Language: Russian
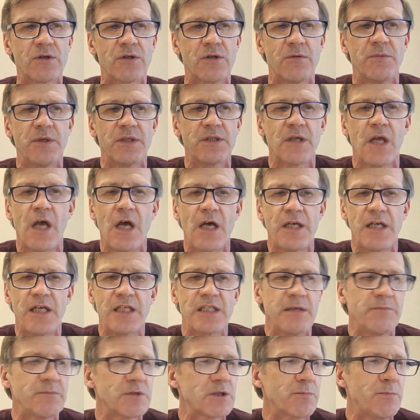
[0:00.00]
То есть мы,
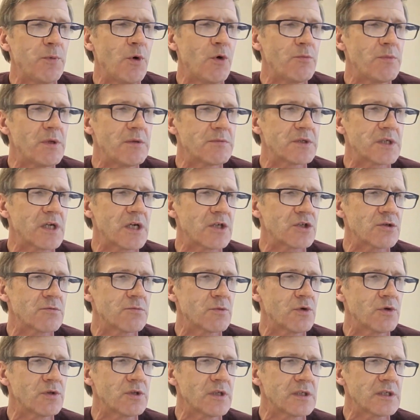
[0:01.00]
если мы вспомним,
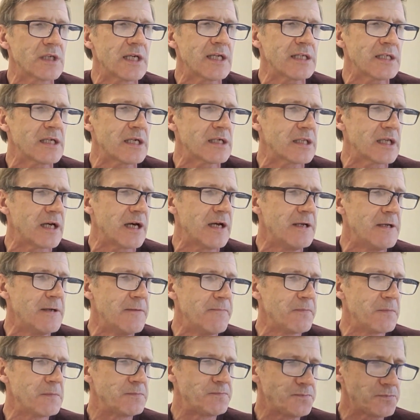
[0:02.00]
скажем, год назад, когда
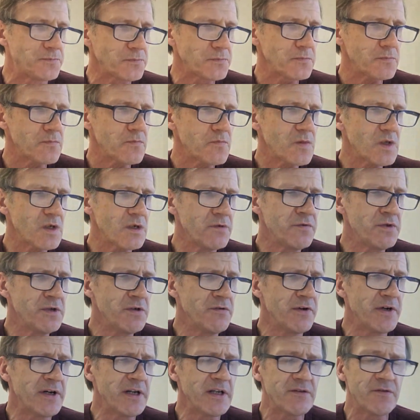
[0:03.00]
в
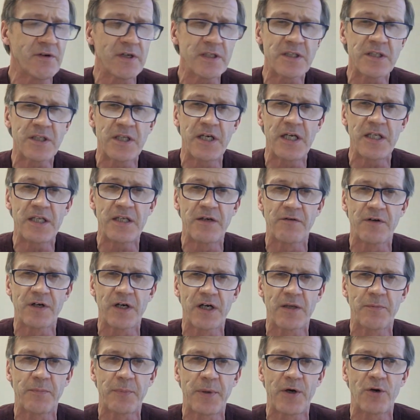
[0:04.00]
январе 23-го,
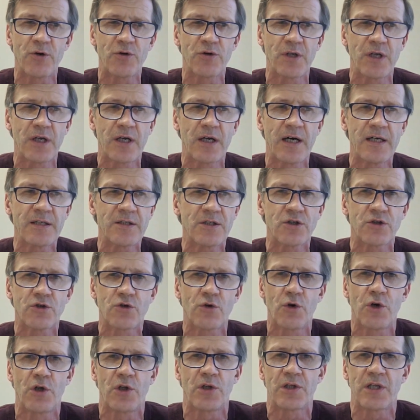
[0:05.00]
когда природный газ
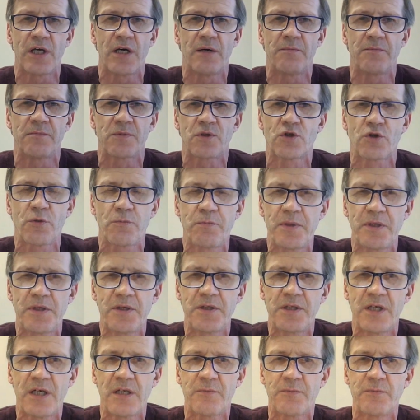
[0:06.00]
стоил там
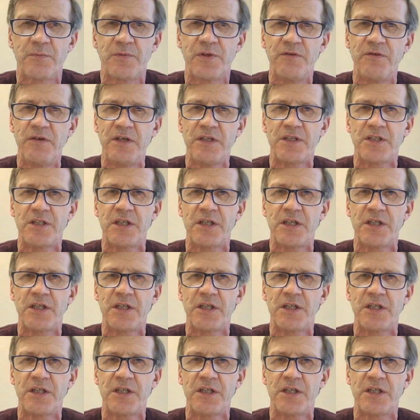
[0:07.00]
150-200